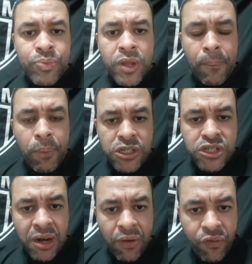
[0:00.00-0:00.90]
não pode
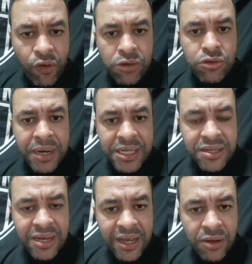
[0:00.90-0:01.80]
tirar o foco do
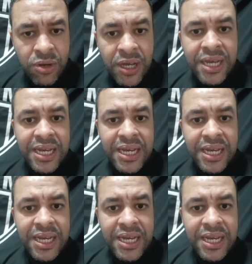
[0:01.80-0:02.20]
brasileiro.